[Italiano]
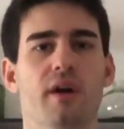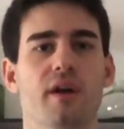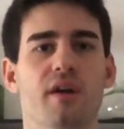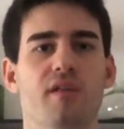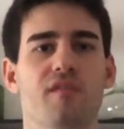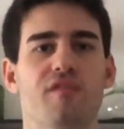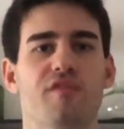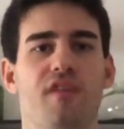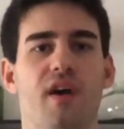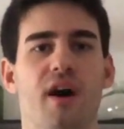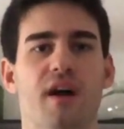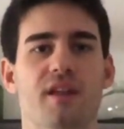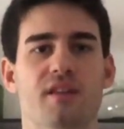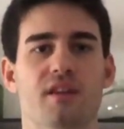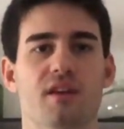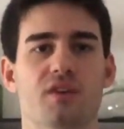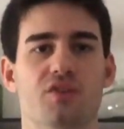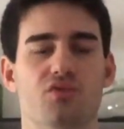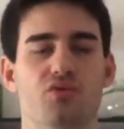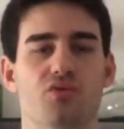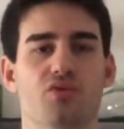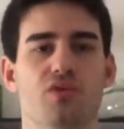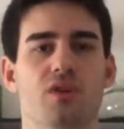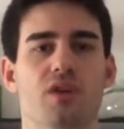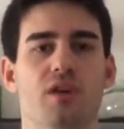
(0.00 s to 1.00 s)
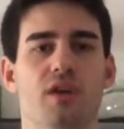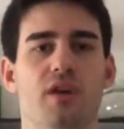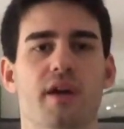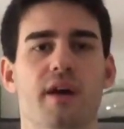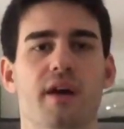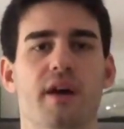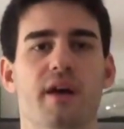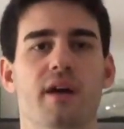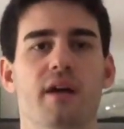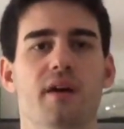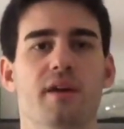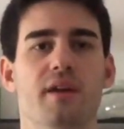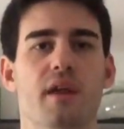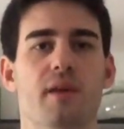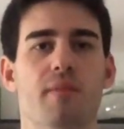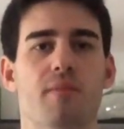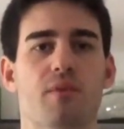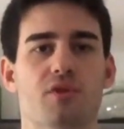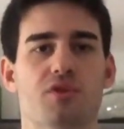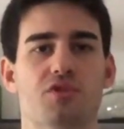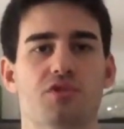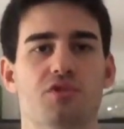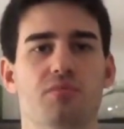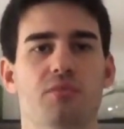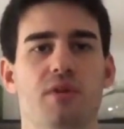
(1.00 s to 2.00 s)
Infatti, a suo dire, nei
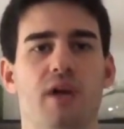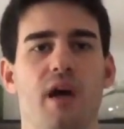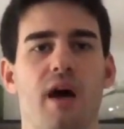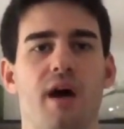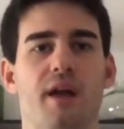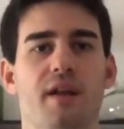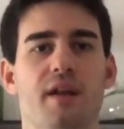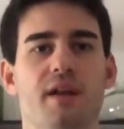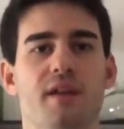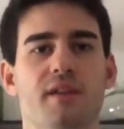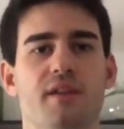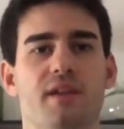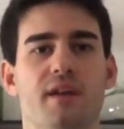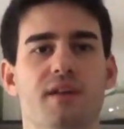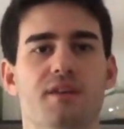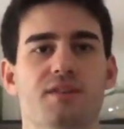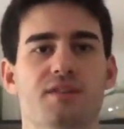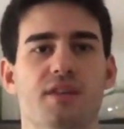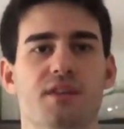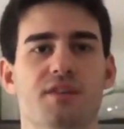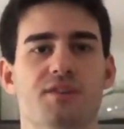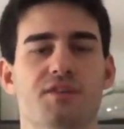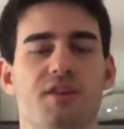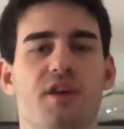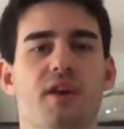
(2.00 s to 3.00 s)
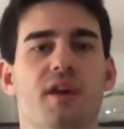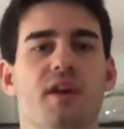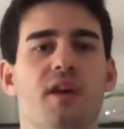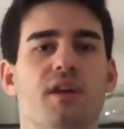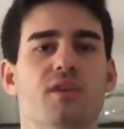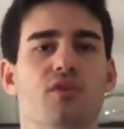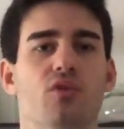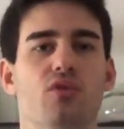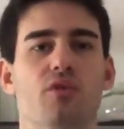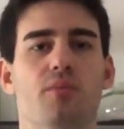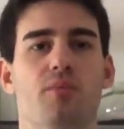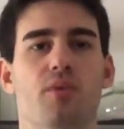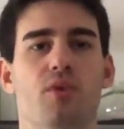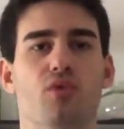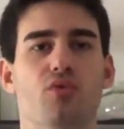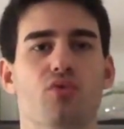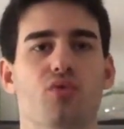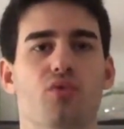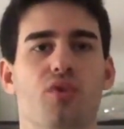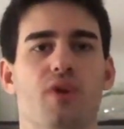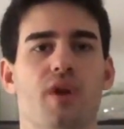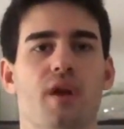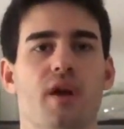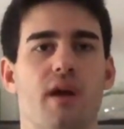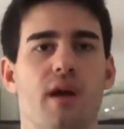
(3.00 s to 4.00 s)
prossimi anni Tesla sarà in grado di
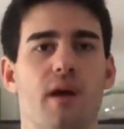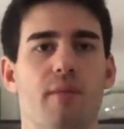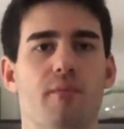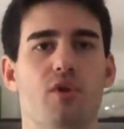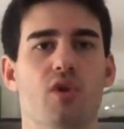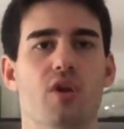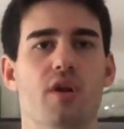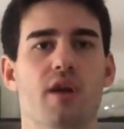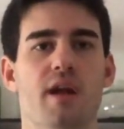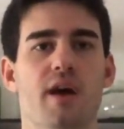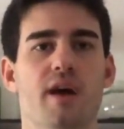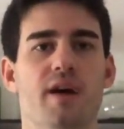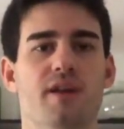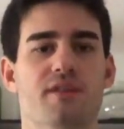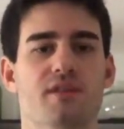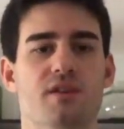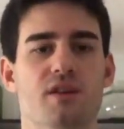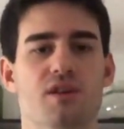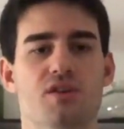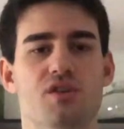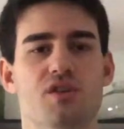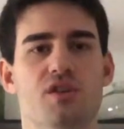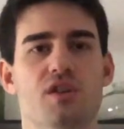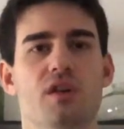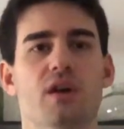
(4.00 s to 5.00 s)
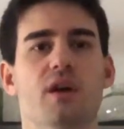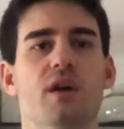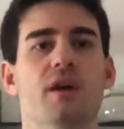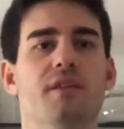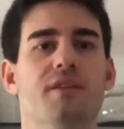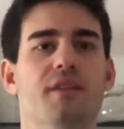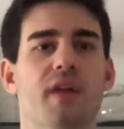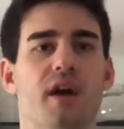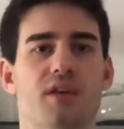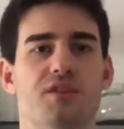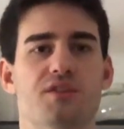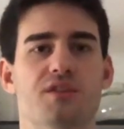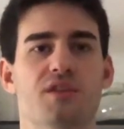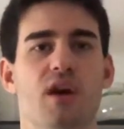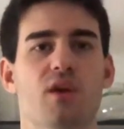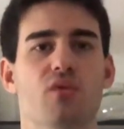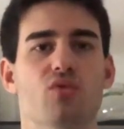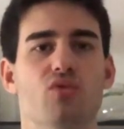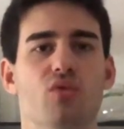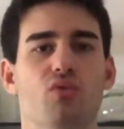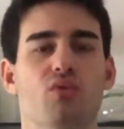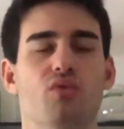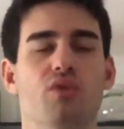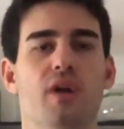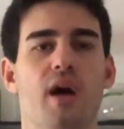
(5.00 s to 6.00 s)
produrre camion elettrici, taxi
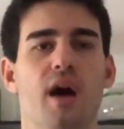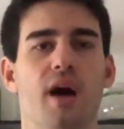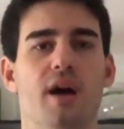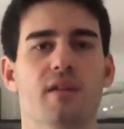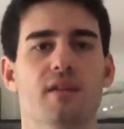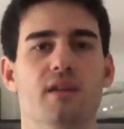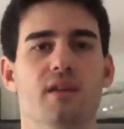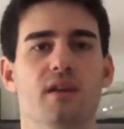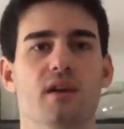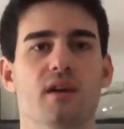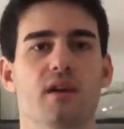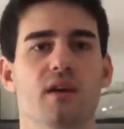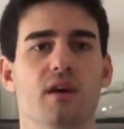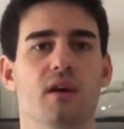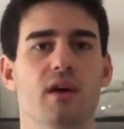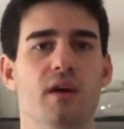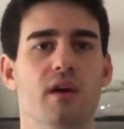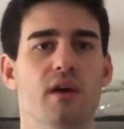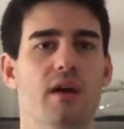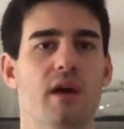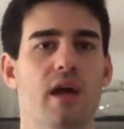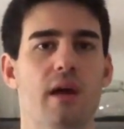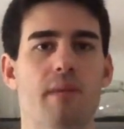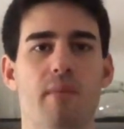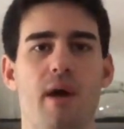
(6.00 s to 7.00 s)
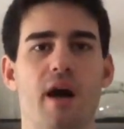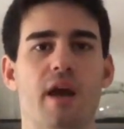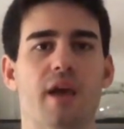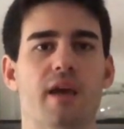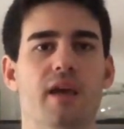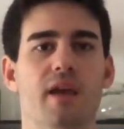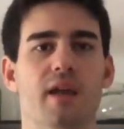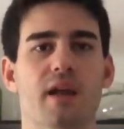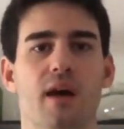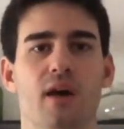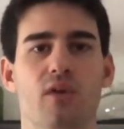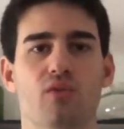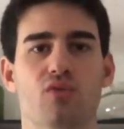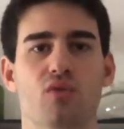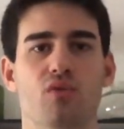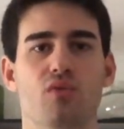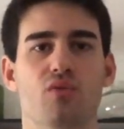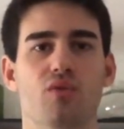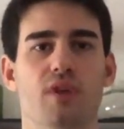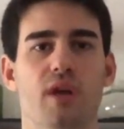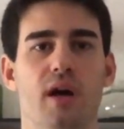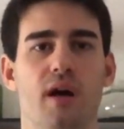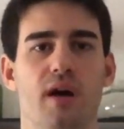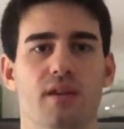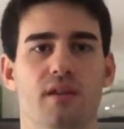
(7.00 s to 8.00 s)
autoguidanti, le macchine
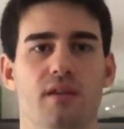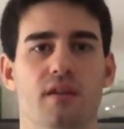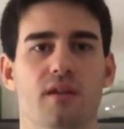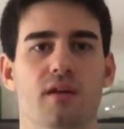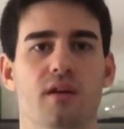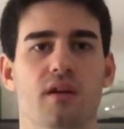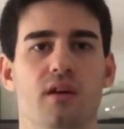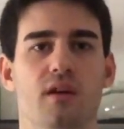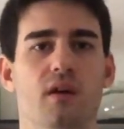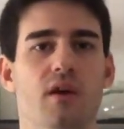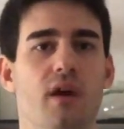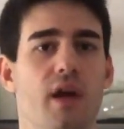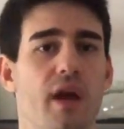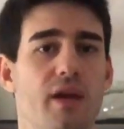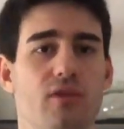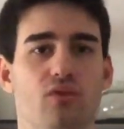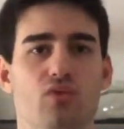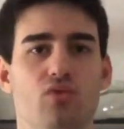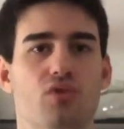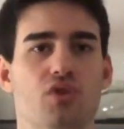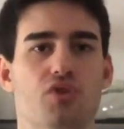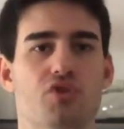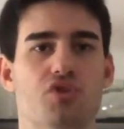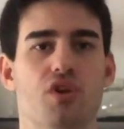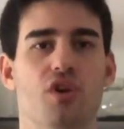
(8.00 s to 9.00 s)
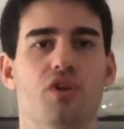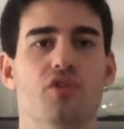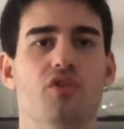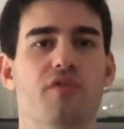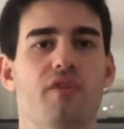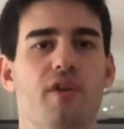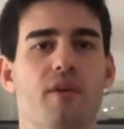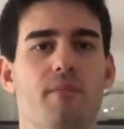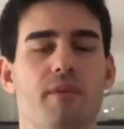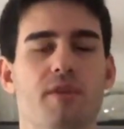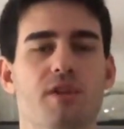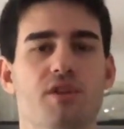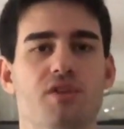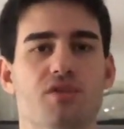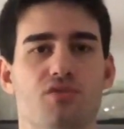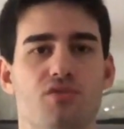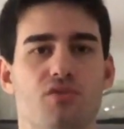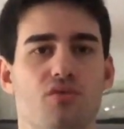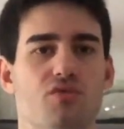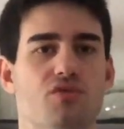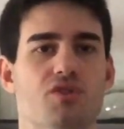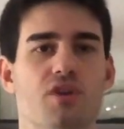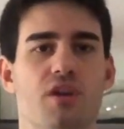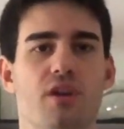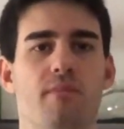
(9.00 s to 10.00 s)
autoguidanti e tutto ciò dovrebbe
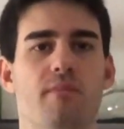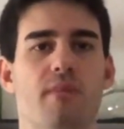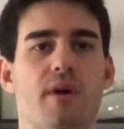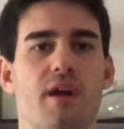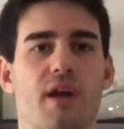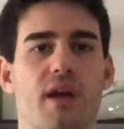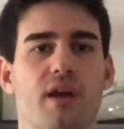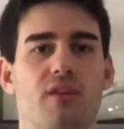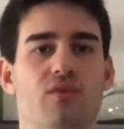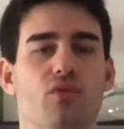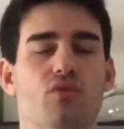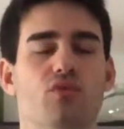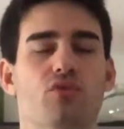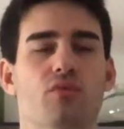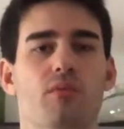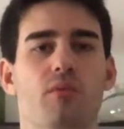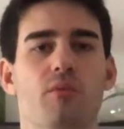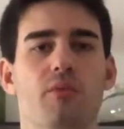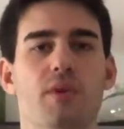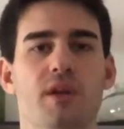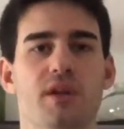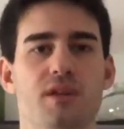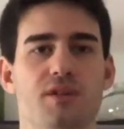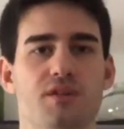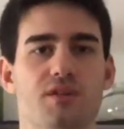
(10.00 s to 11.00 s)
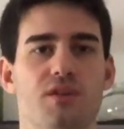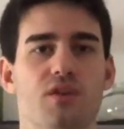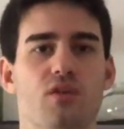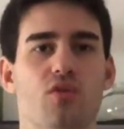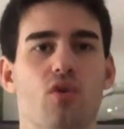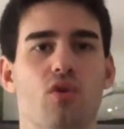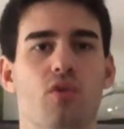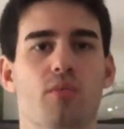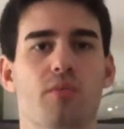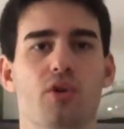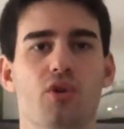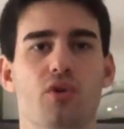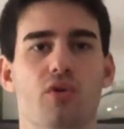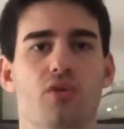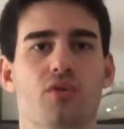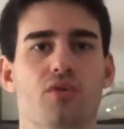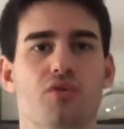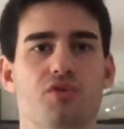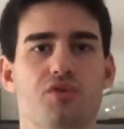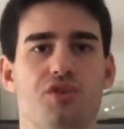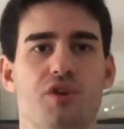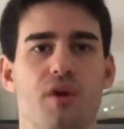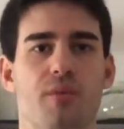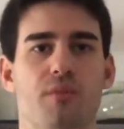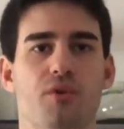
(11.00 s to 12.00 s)
distruggere il mercato automobilistico come lo
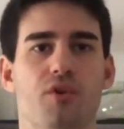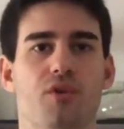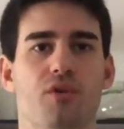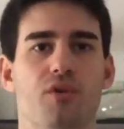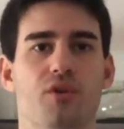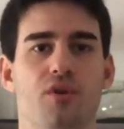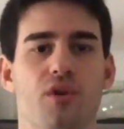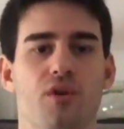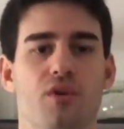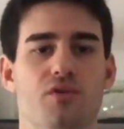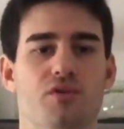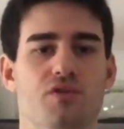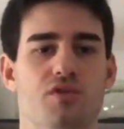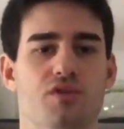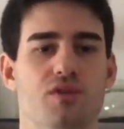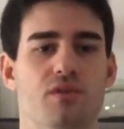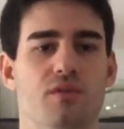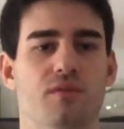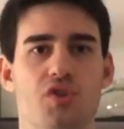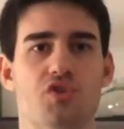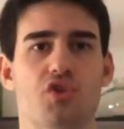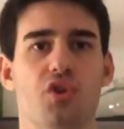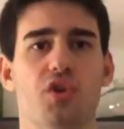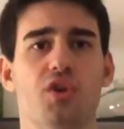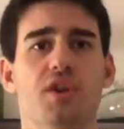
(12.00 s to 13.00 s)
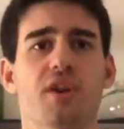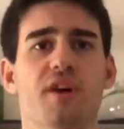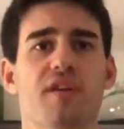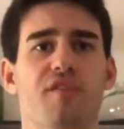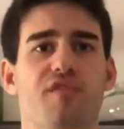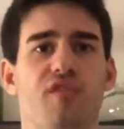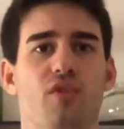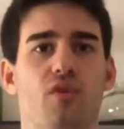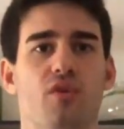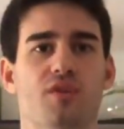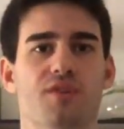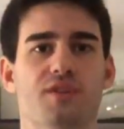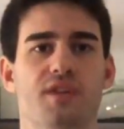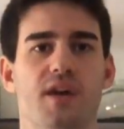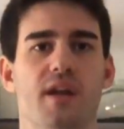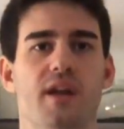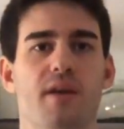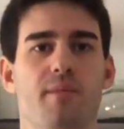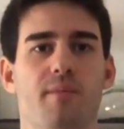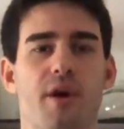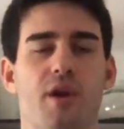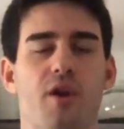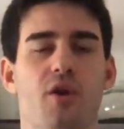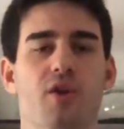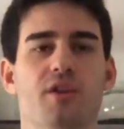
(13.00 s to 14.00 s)
conosciamo noi oggi. Ciò che dà forza alle
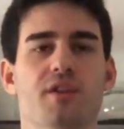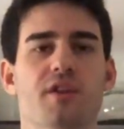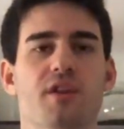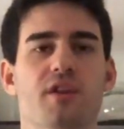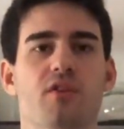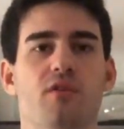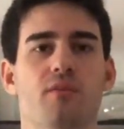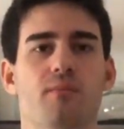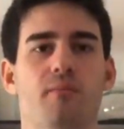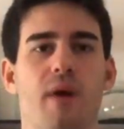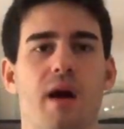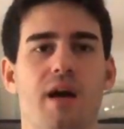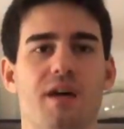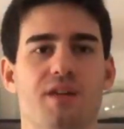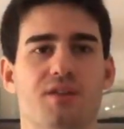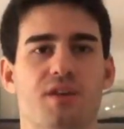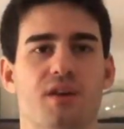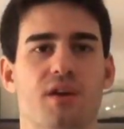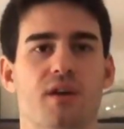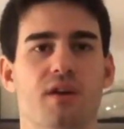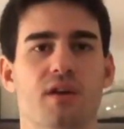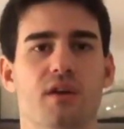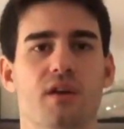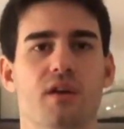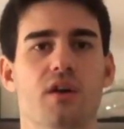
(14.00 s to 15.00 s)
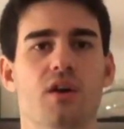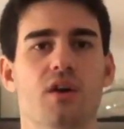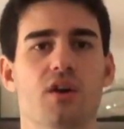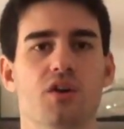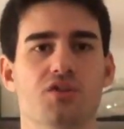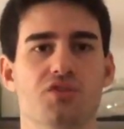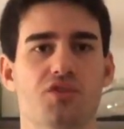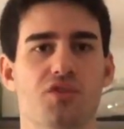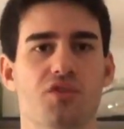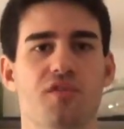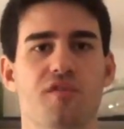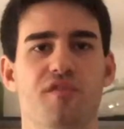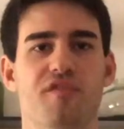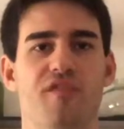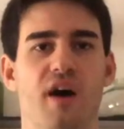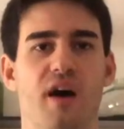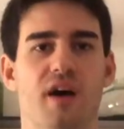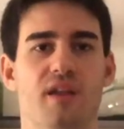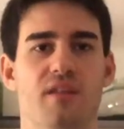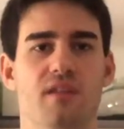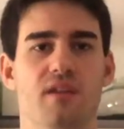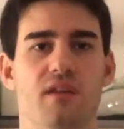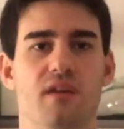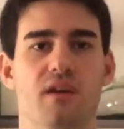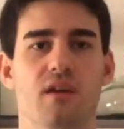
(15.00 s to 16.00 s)
parole di Elon Musk sono i
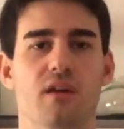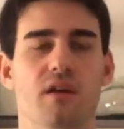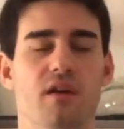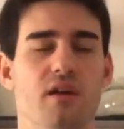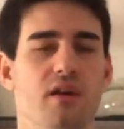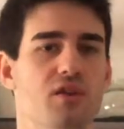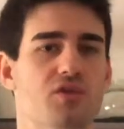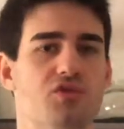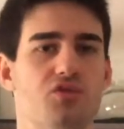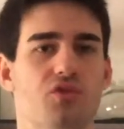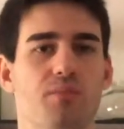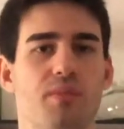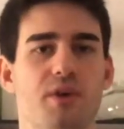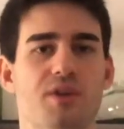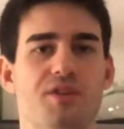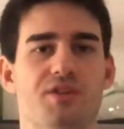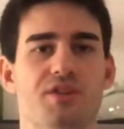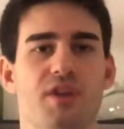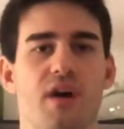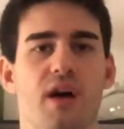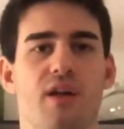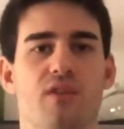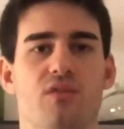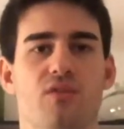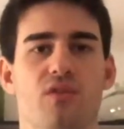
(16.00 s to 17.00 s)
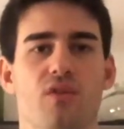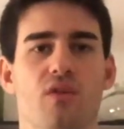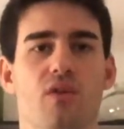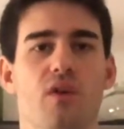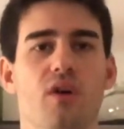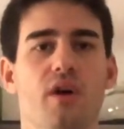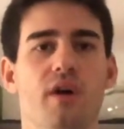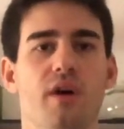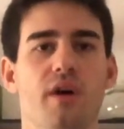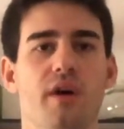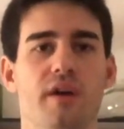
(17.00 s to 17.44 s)
fatti, il suo passato.